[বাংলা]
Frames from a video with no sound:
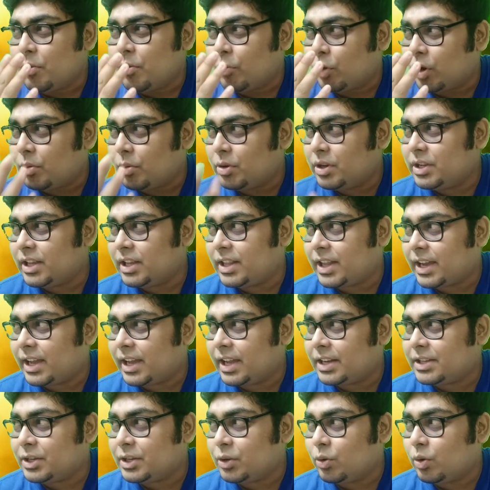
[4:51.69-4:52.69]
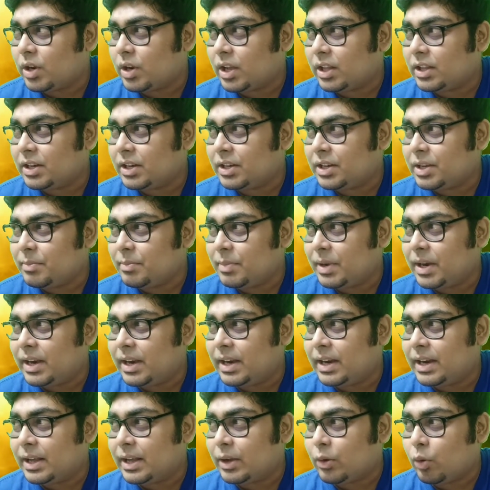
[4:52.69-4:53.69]
মোটামুটি যা দেখা যাচ্ছে কলকাতা
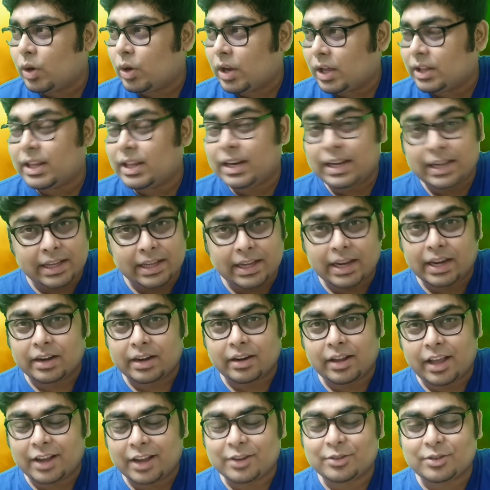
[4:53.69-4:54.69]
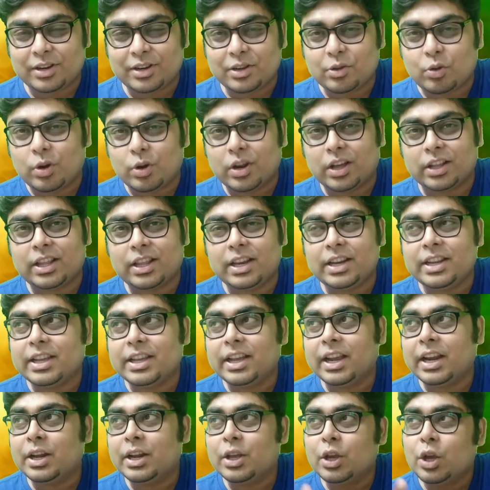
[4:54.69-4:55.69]
টিমের কলকাতা লিগের অ্যাকচুয়ালি কলকাতা
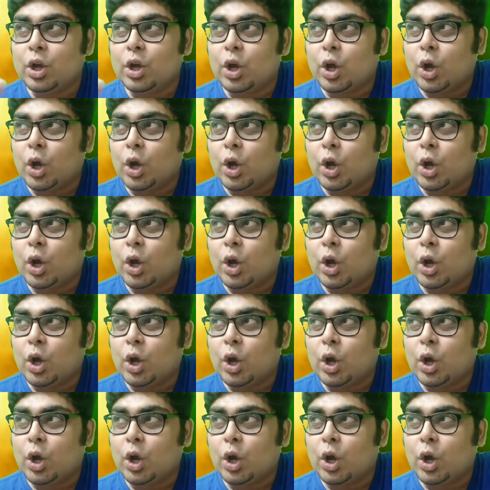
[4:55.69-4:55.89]
লিগের